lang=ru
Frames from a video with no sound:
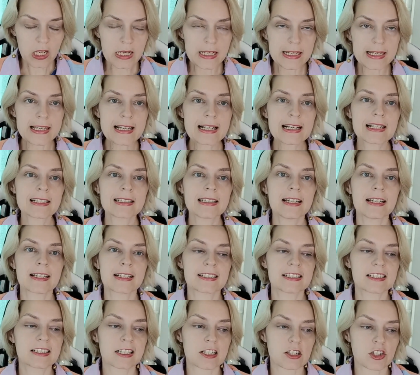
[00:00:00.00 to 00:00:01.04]
И когда я
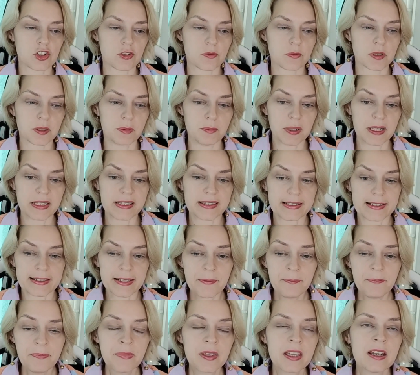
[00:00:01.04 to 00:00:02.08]
раскрашивала
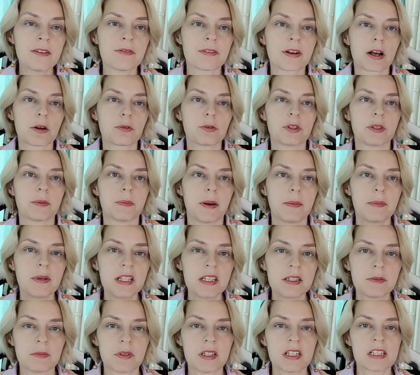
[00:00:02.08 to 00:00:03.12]
мандалы, в какой-то
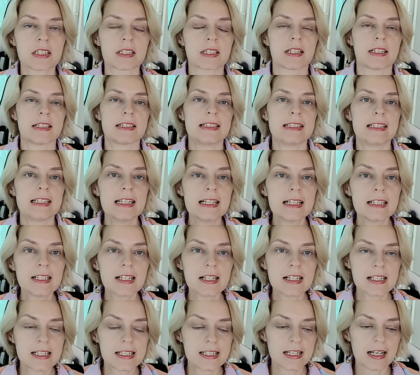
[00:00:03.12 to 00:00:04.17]
момент мне
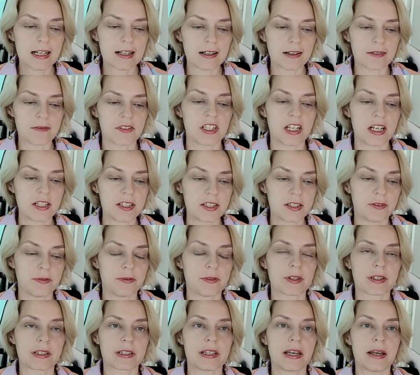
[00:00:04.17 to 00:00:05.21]
захотелось а, взять
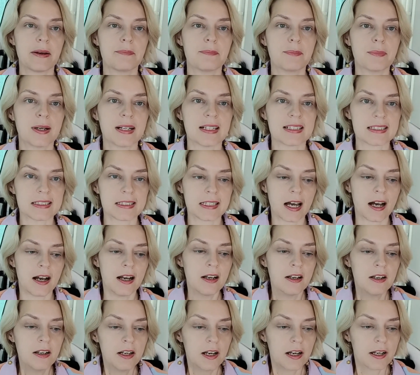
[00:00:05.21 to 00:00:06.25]
эфирное масло.
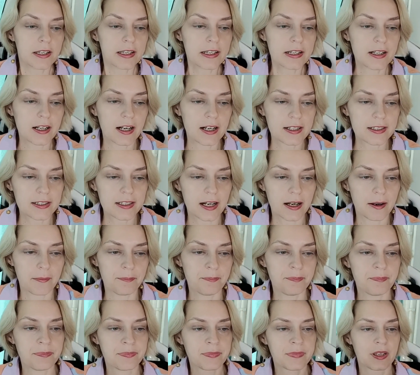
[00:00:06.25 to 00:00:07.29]
И когда
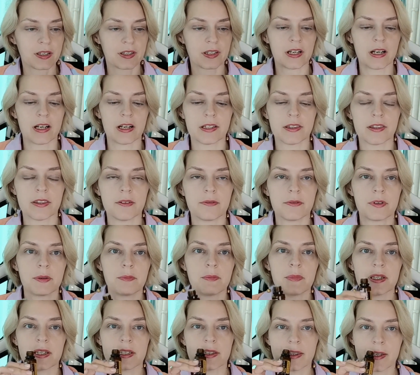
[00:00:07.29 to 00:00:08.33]
я
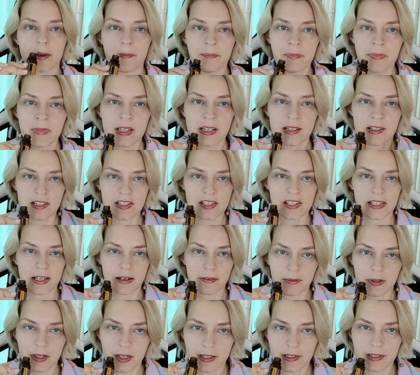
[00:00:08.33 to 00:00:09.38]
одновременно
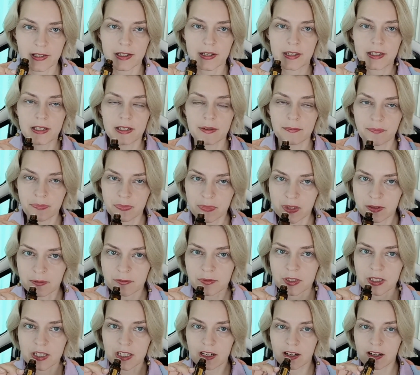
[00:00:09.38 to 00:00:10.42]
рисовала и
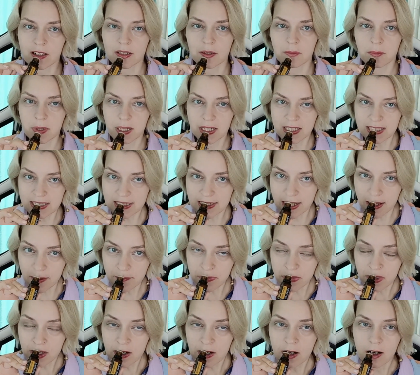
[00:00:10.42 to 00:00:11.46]
вдыхала масло,
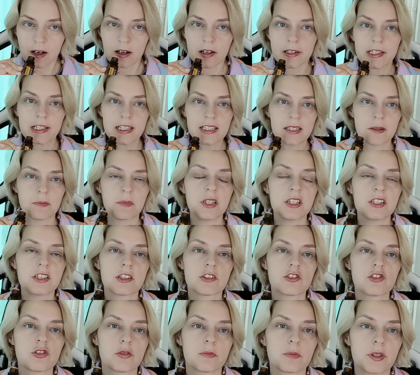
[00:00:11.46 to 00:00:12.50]
а я
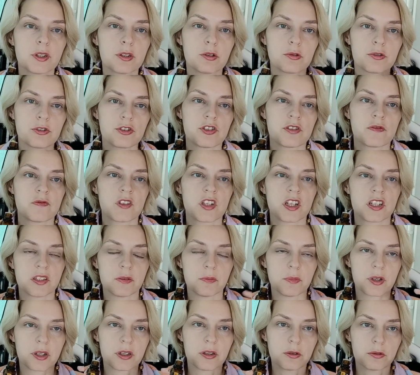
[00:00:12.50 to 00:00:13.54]
заметила, что мне хочется взять
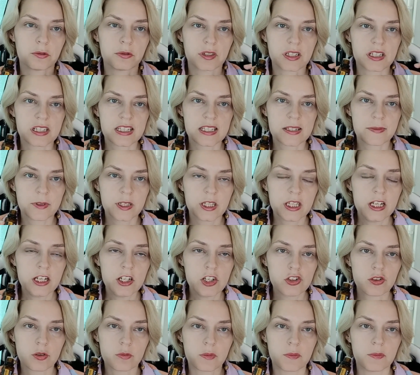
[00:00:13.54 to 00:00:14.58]
определенные цвета,
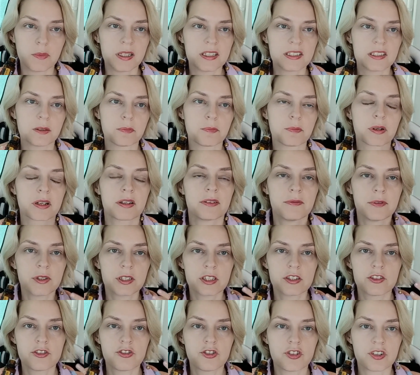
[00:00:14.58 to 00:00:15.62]
чтобы масло
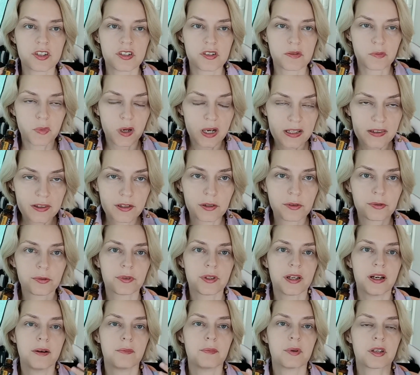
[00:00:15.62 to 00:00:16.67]
проявилось через мандалу,
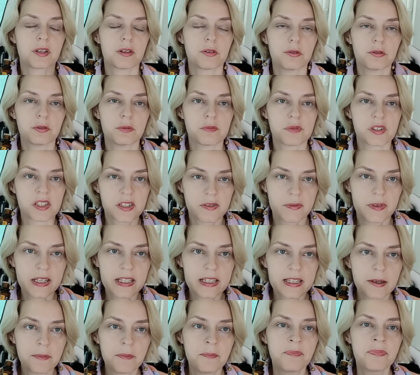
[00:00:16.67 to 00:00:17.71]
да, определенным
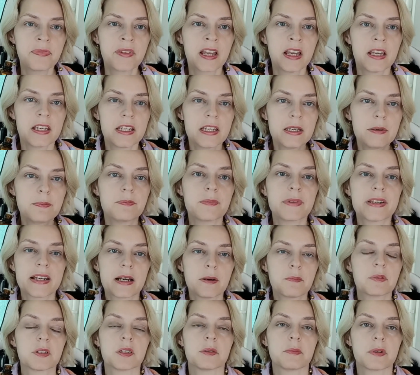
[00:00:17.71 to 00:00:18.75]
цветом, и
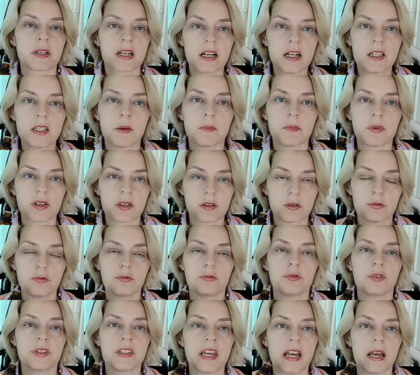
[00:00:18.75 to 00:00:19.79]
я подбирала
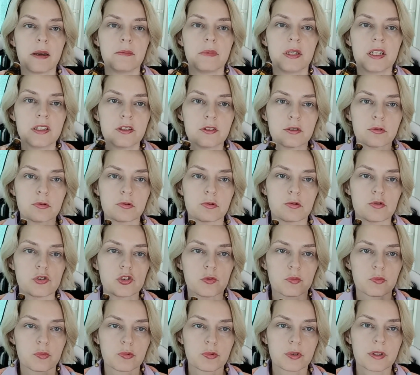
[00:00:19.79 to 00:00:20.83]
определенную геометрию
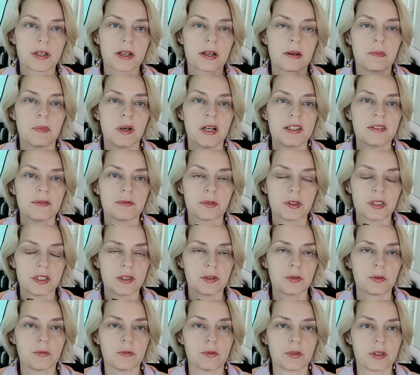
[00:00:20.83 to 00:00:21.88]
тоже под аромат вот
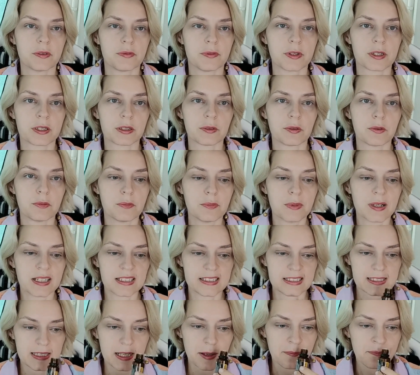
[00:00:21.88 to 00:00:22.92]
этого вот эфирного
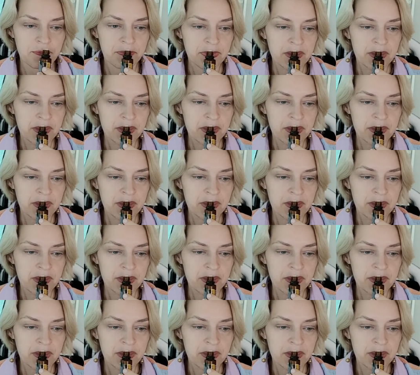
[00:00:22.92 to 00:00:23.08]
масла.